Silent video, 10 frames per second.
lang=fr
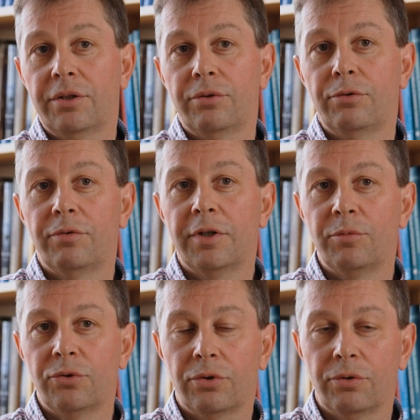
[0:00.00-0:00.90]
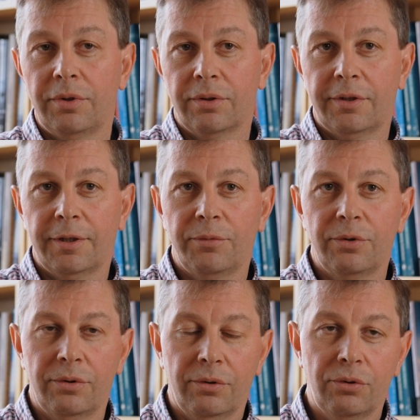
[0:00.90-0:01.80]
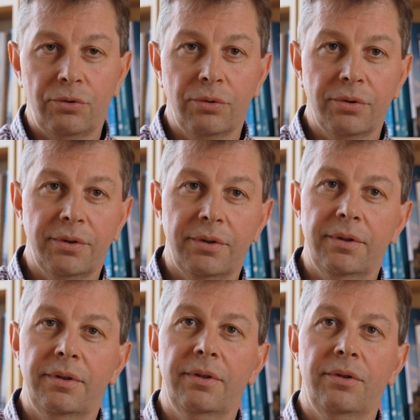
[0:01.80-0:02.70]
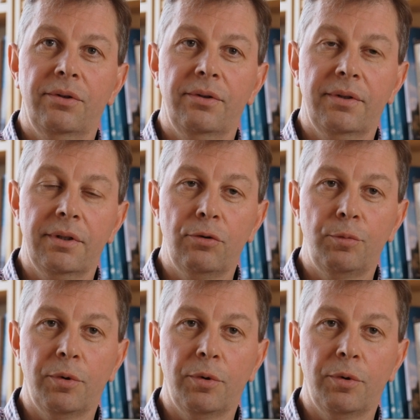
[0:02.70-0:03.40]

renouvelable aujourd'hui en termes de ressources, euh, c'est l'eau